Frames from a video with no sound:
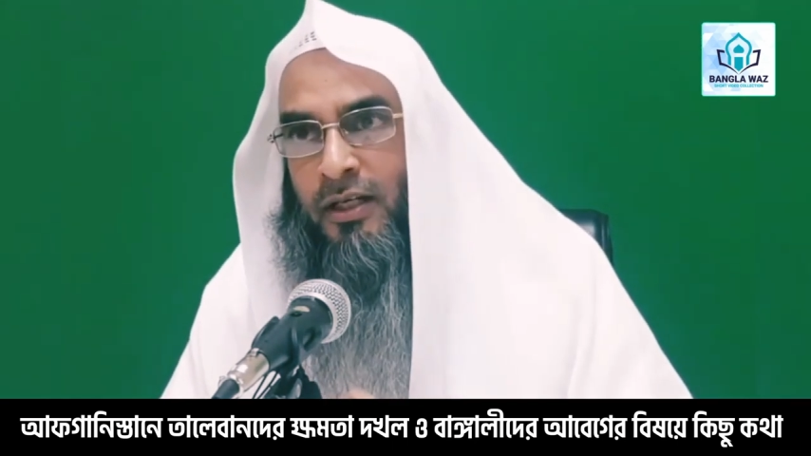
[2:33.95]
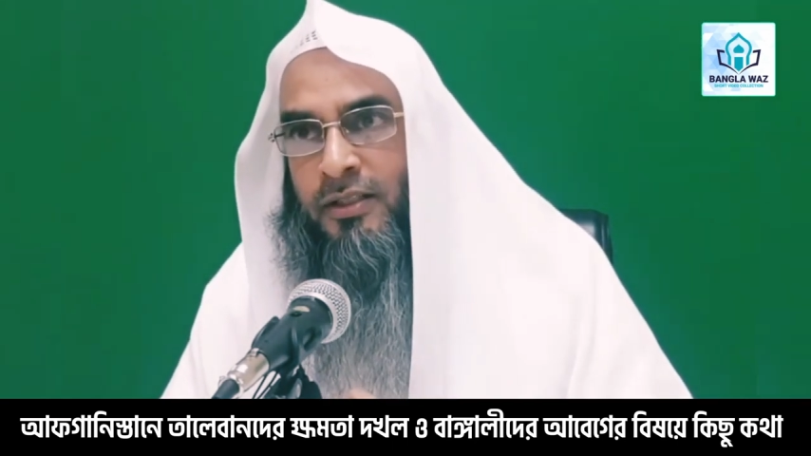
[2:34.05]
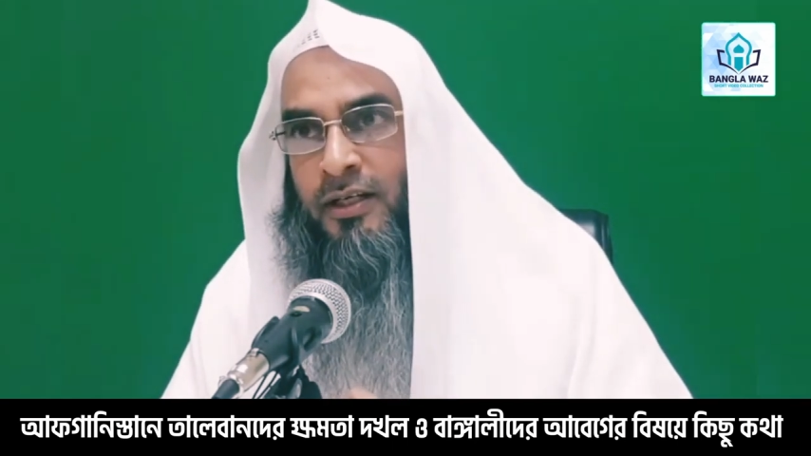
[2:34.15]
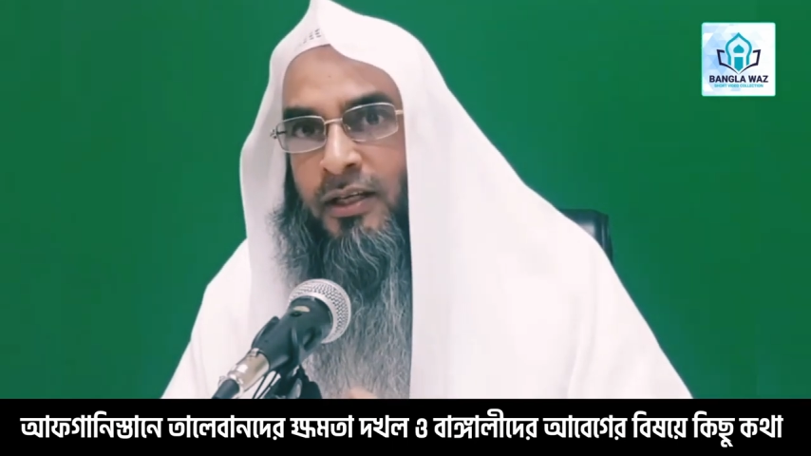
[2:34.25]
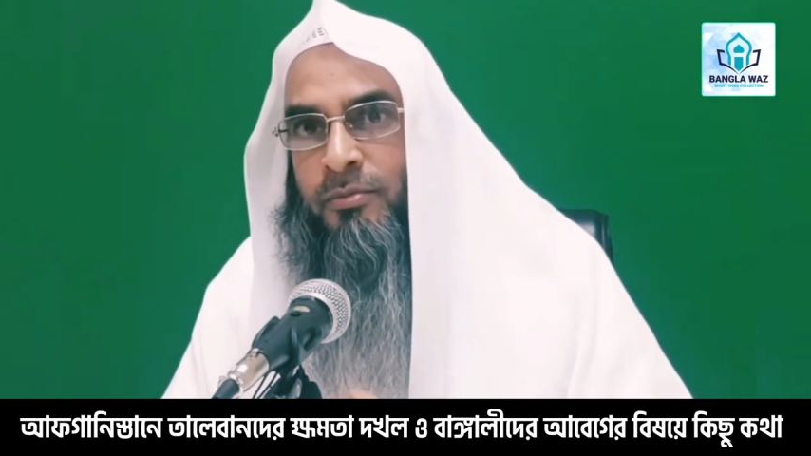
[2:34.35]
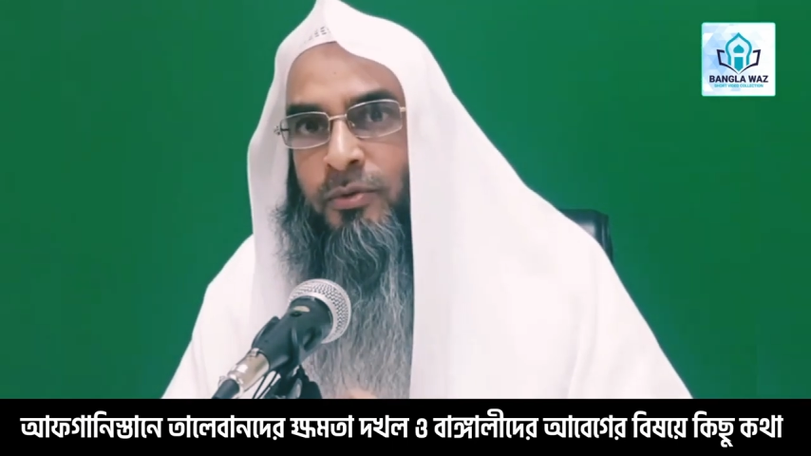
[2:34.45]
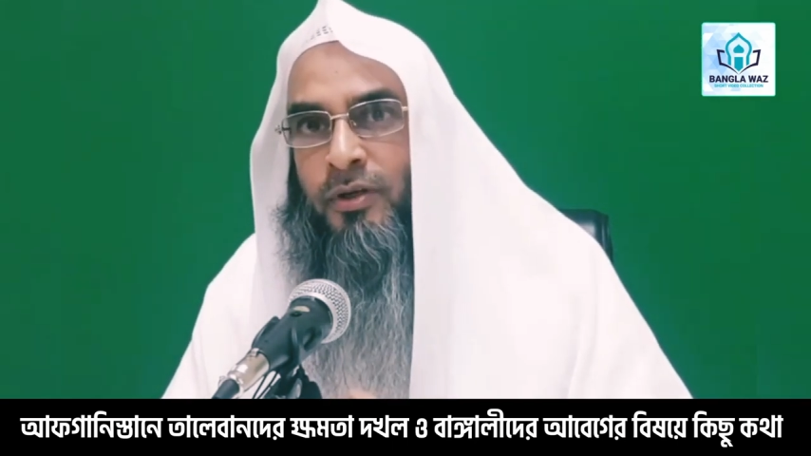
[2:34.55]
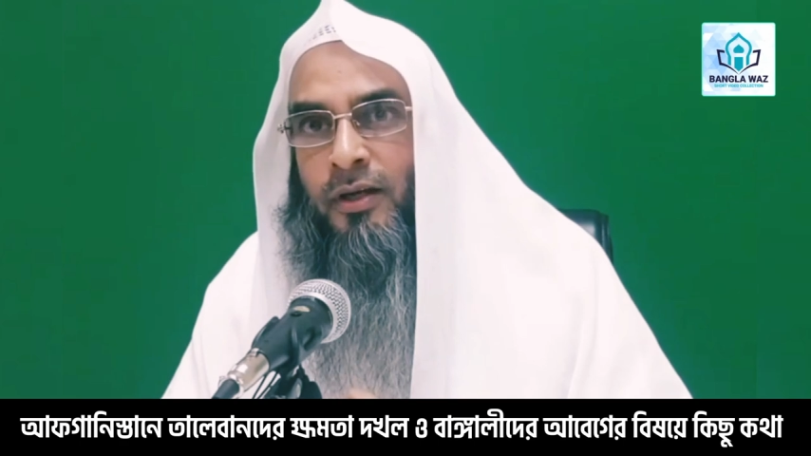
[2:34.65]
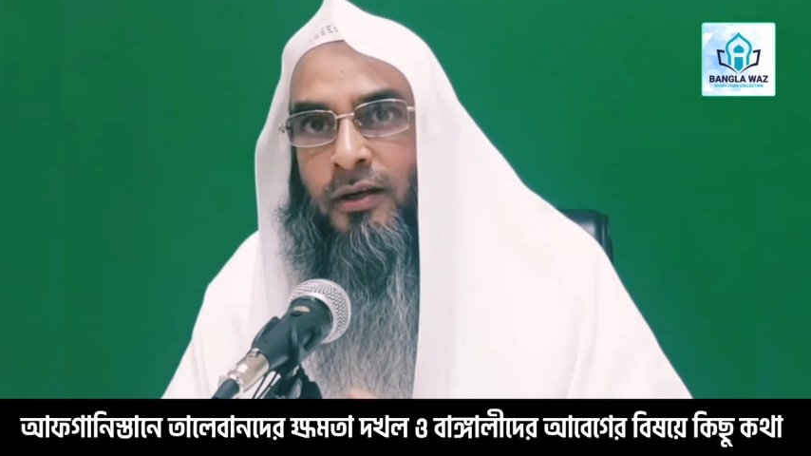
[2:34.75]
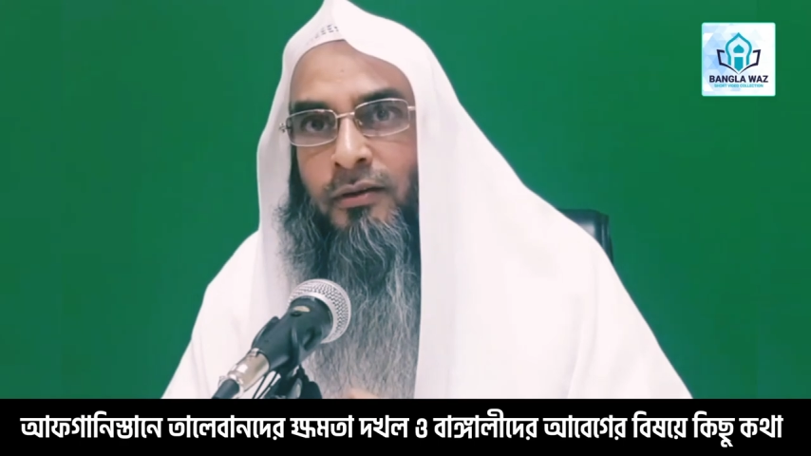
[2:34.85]
আছাড় খেয়ে
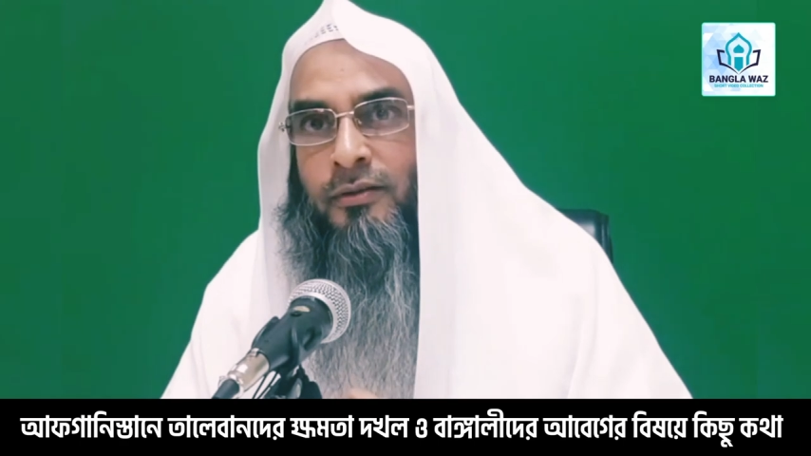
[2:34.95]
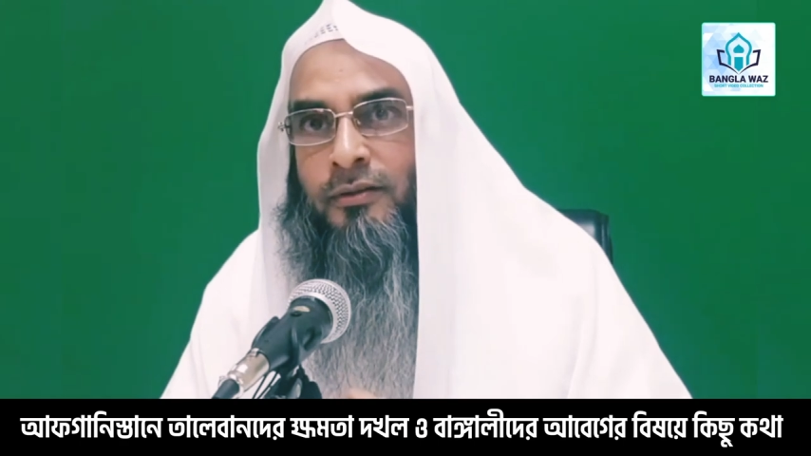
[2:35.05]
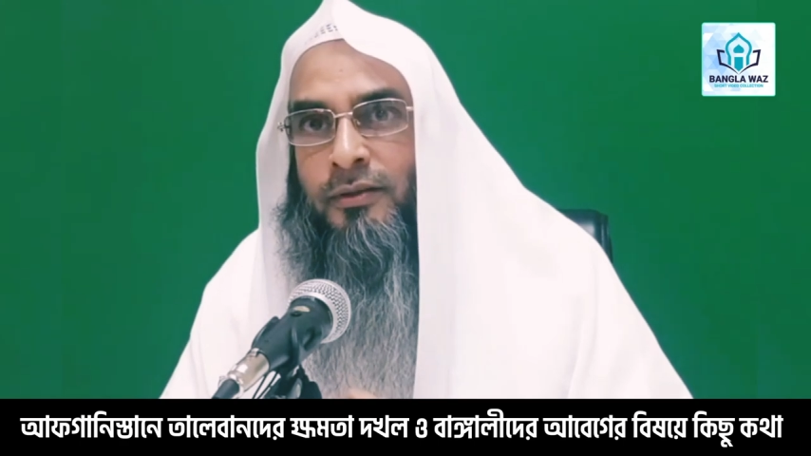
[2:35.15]
পড়ে গেল